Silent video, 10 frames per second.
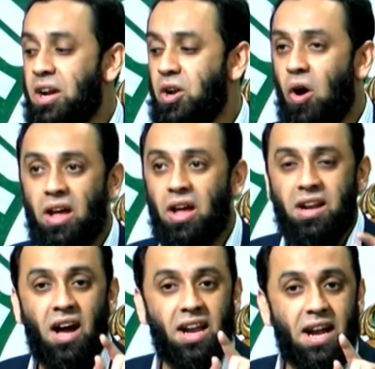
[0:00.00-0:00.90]
डॉलर
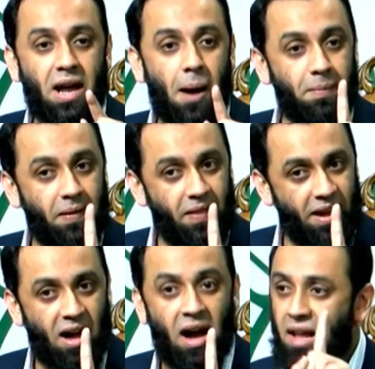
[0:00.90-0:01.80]
का रेट आपने
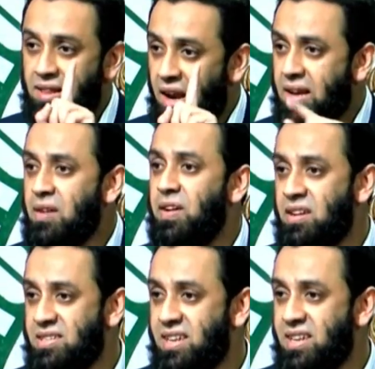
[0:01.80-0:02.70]
देखा अल्लाह ताला के
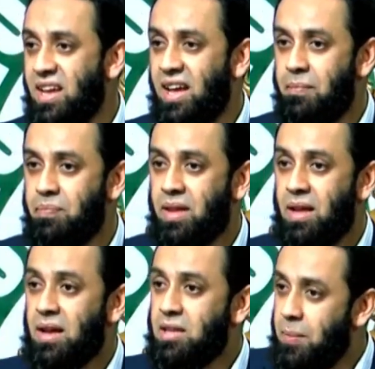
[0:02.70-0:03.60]
फजल से
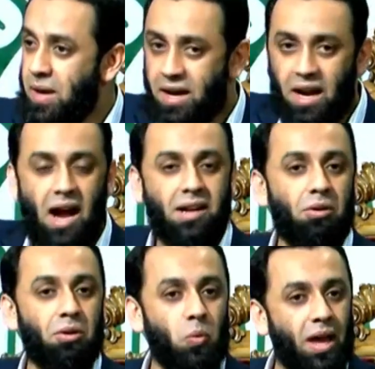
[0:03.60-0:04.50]
जब ये
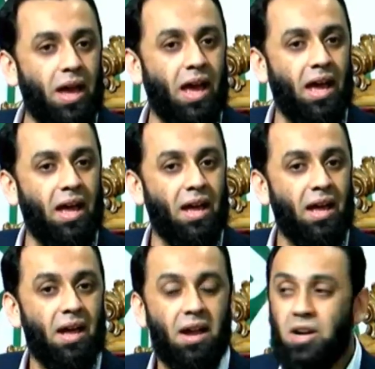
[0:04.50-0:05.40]
क्रैकडाउन हुए हैं
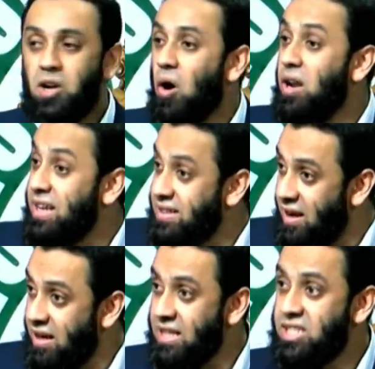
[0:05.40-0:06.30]
डॉलर
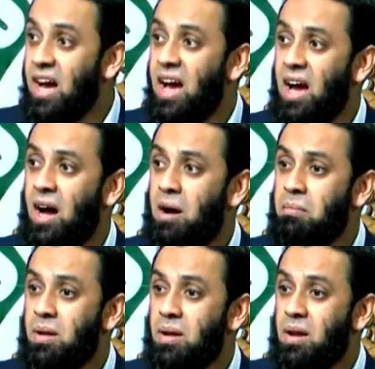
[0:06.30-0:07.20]
कितना नीचे आया
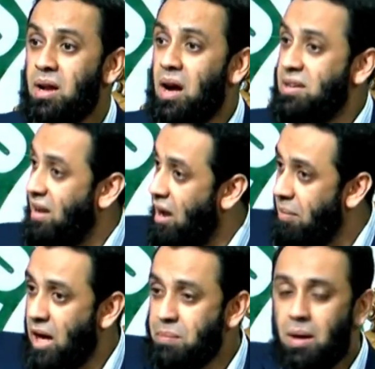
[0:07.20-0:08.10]

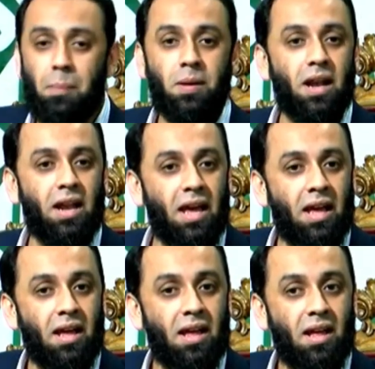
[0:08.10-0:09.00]
इस्लामाबाद में आप निकलें
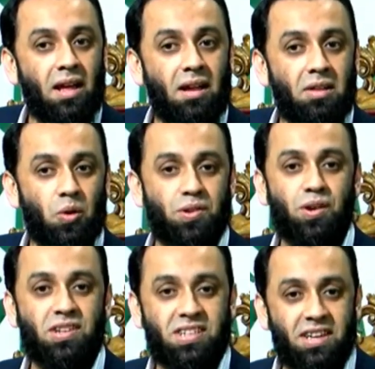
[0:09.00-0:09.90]

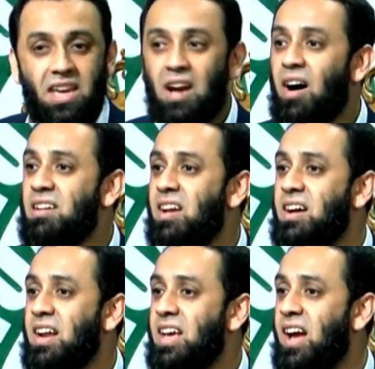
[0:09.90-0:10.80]
280 की आवाज़ लग
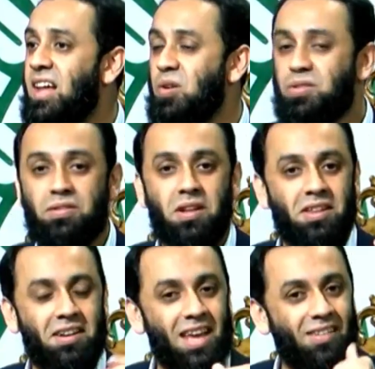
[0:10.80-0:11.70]
रही है
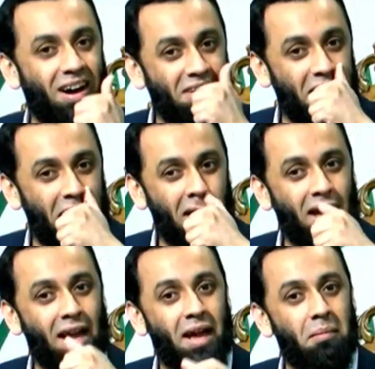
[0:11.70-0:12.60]
270 की आवाज़ लग रही
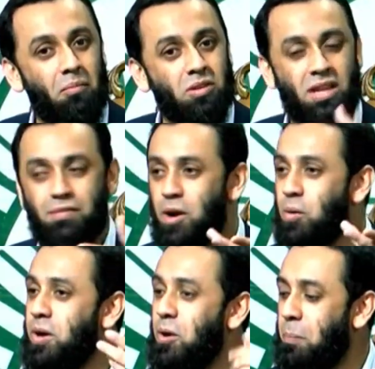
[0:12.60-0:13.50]
है मुख्तलिफ़
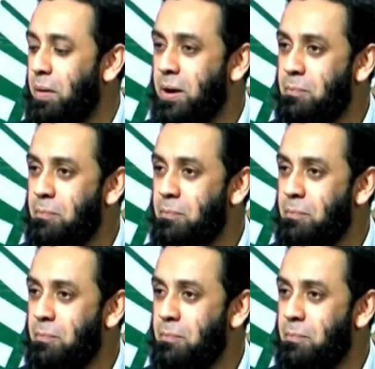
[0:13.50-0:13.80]
जगहों के ऊपर